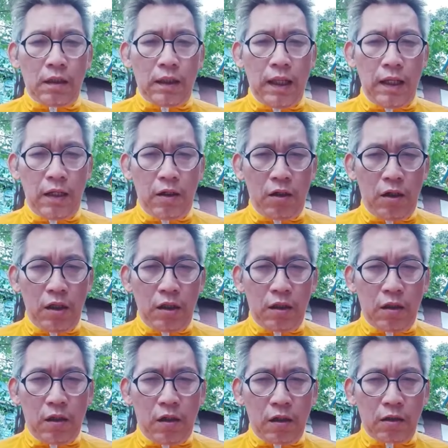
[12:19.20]
ท่านร้อย
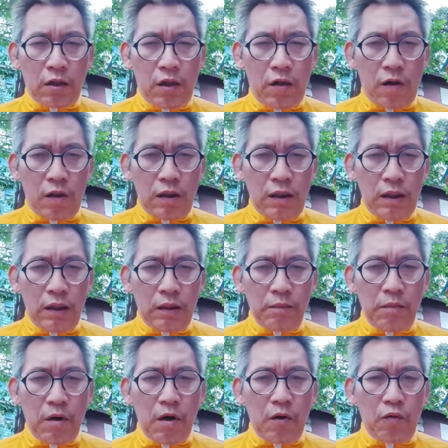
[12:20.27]
เกาะตองหนึ่ง
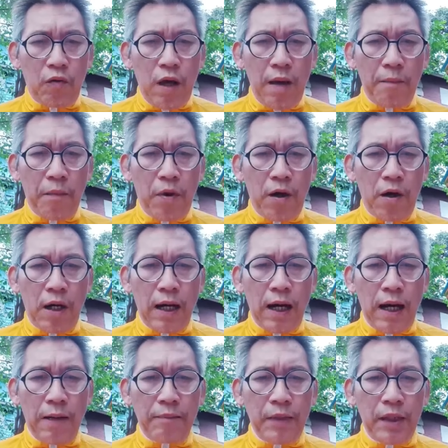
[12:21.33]
บอกว่าพ่อ
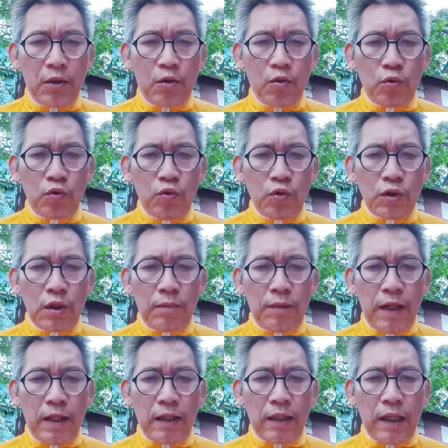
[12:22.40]
ค้ามีทุกยุคส
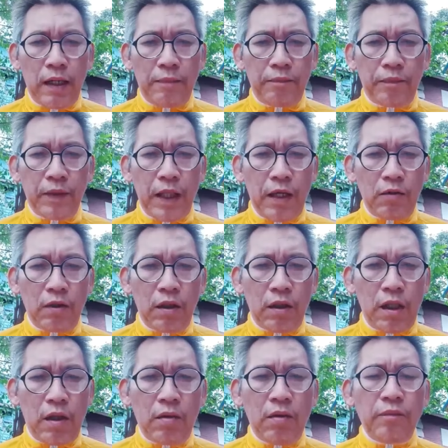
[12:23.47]
มัยครับแล้วแต่
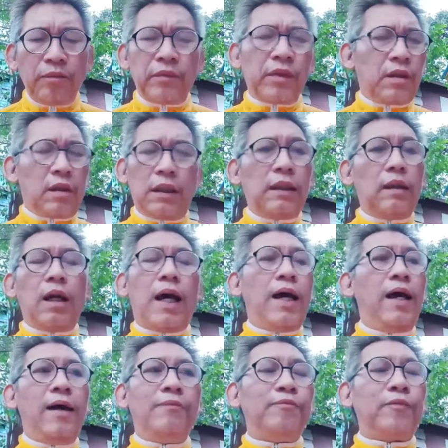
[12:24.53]
เรา
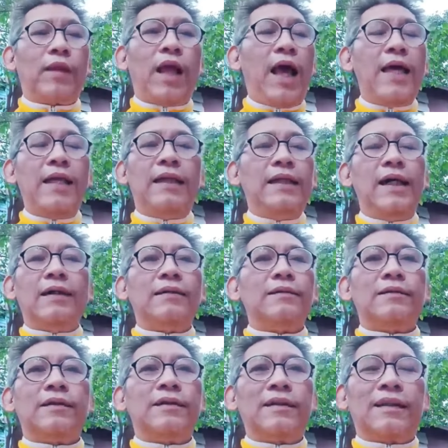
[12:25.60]
อ่าไอเรื่อง
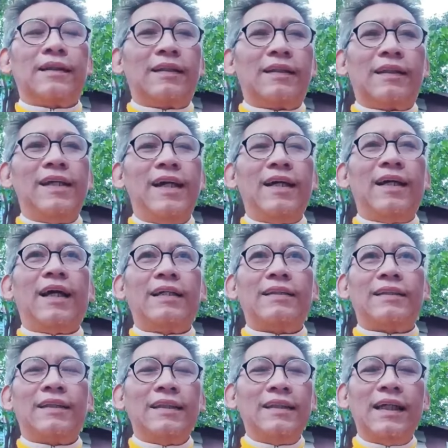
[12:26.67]
เรื่อง
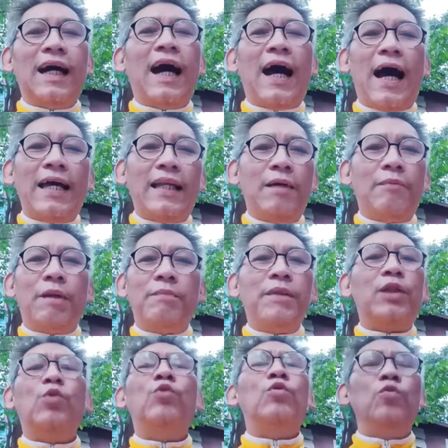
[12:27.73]
ซื้อขายเนี่ยมัน
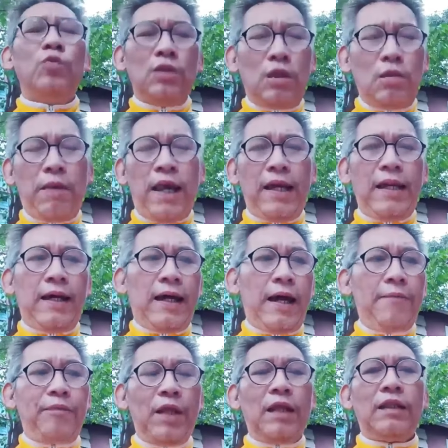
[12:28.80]
มีทุกยุคสมัยแหละค
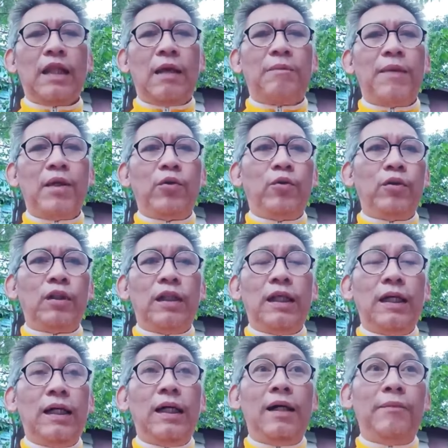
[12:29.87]
รับตั้งแต่มนุษย์
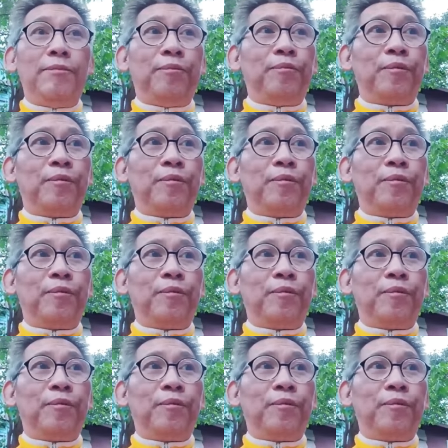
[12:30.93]
เริ่ม